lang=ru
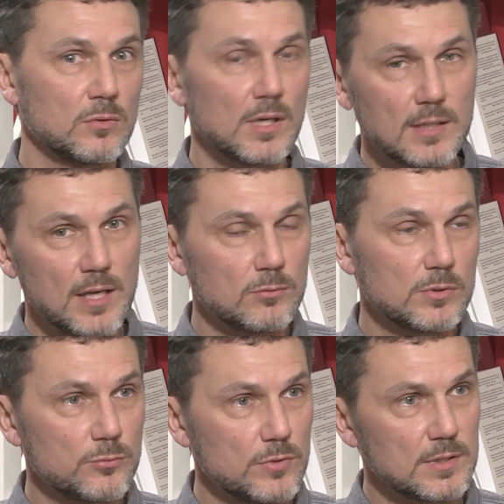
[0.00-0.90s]
Но когда я
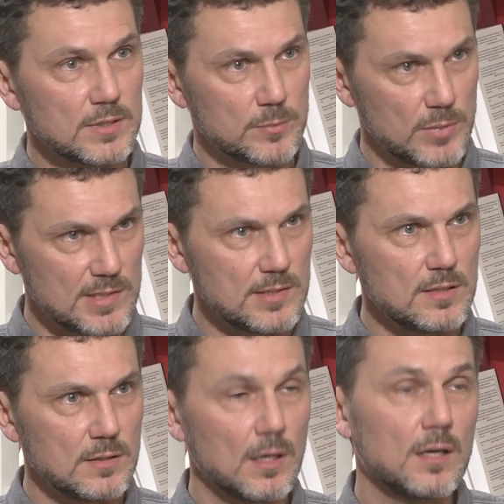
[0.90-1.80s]
вот увидел их
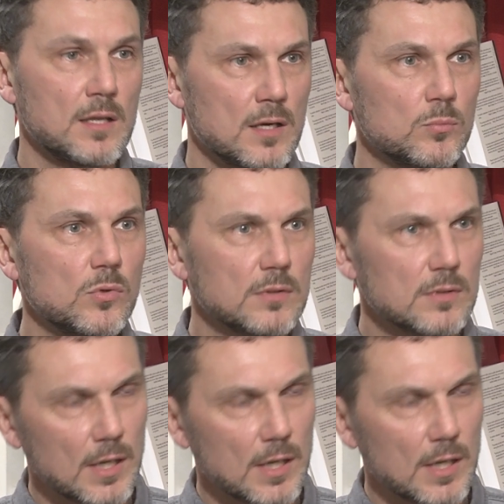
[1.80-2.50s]
сблизи, как они работают,